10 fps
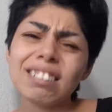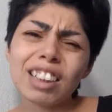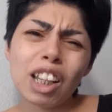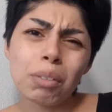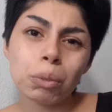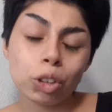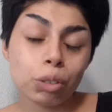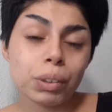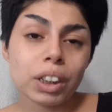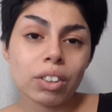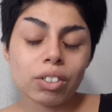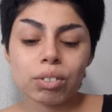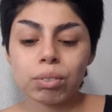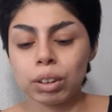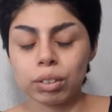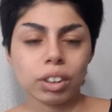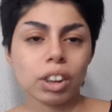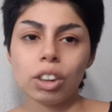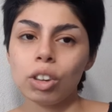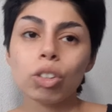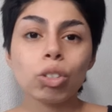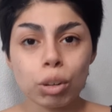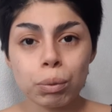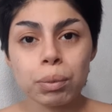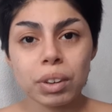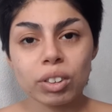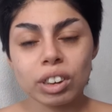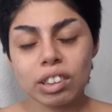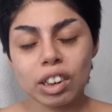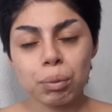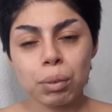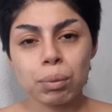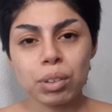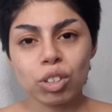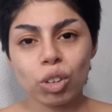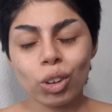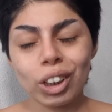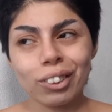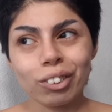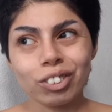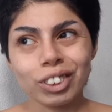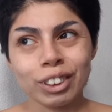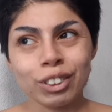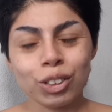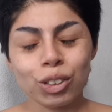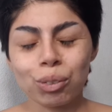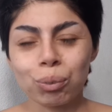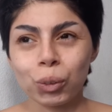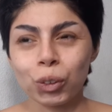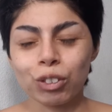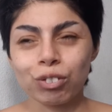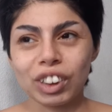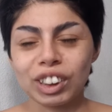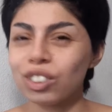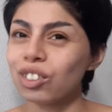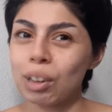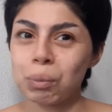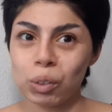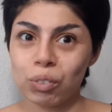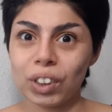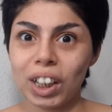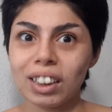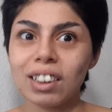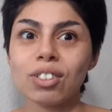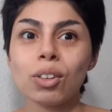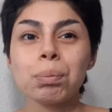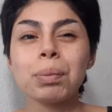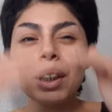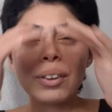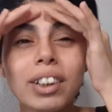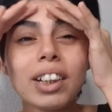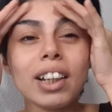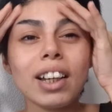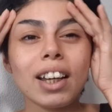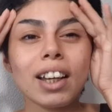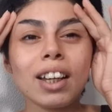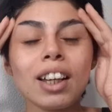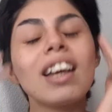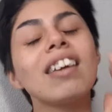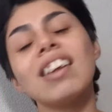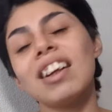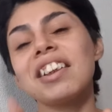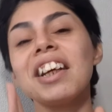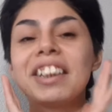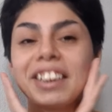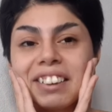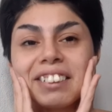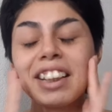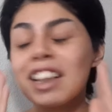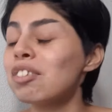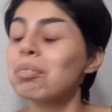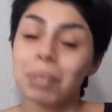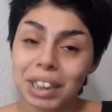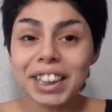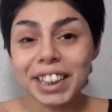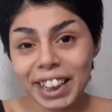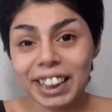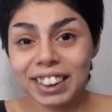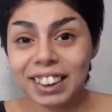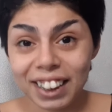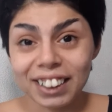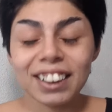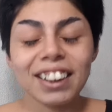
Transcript: Yo sé que hay muchos videos, bueno, los últimos videos yo sé que me han visto en los intros muy fachosa, muy fea y eso, pero eh, es la realidad, es mi realidad.